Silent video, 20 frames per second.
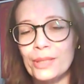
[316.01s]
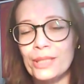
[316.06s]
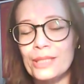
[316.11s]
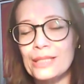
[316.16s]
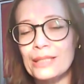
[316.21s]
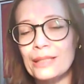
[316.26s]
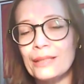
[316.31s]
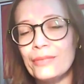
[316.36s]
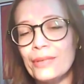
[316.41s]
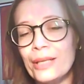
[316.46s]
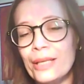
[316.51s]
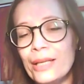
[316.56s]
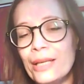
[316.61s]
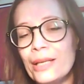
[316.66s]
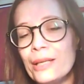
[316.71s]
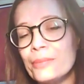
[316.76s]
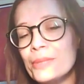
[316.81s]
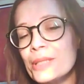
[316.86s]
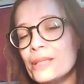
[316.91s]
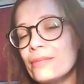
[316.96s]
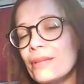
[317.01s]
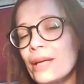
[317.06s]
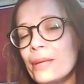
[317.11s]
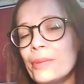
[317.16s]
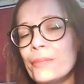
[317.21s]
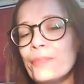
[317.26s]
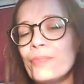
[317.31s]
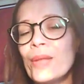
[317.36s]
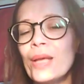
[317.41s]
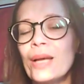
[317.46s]
Если говорили мы с
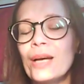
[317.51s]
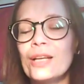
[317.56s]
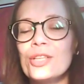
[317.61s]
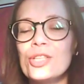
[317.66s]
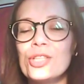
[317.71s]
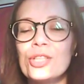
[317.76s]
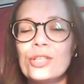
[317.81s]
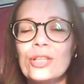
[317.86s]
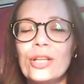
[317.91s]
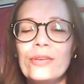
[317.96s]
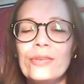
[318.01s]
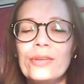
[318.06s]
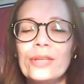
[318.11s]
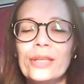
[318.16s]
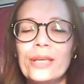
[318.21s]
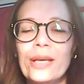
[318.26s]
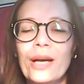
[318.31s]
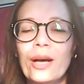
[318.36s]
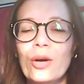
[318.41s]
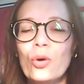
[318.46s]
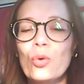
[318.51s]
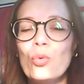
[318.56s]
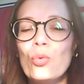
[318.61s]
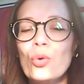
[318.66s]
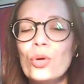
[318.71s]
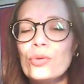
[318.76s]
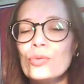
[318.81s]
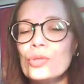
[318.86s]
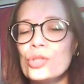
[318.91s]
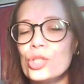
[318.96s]
вами о человеке
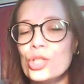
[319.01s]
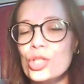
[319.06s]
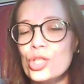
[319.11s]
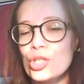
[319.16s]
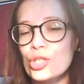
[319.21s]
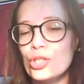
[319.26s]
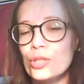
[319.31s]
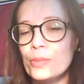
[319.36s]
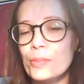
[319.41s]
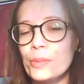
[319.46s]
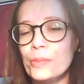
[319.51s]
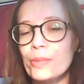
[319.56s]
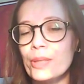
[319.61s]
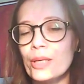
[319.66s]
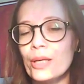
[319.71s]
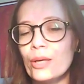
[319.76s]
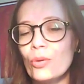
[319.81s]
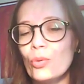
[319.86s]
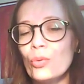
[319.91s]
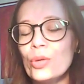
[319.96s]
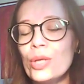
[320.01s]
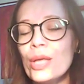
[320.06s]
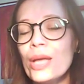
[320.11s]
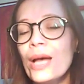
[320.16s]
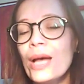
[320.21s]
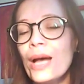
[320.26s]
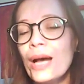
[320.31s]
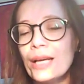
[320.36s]
огонь, вот женщина, например, огонь,